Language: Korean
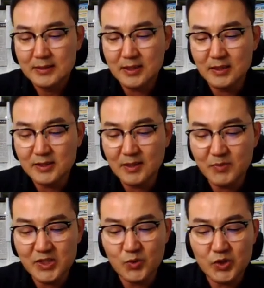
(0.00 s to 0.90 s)
창릉
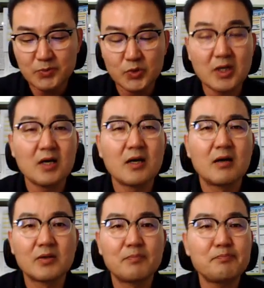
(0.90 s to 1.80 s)
3기
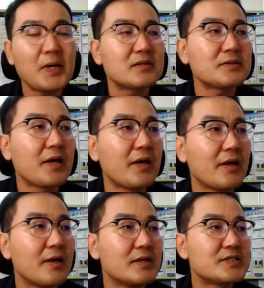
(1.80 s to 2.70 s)
신도시보다 더
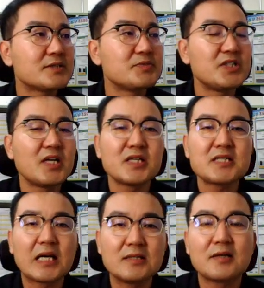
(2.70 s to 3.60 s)
빠르게 지금
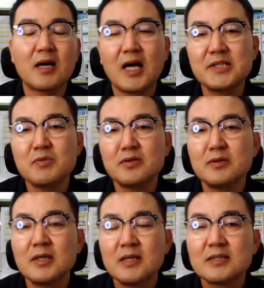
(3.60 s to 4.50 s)
진행되지 않을까, 아니면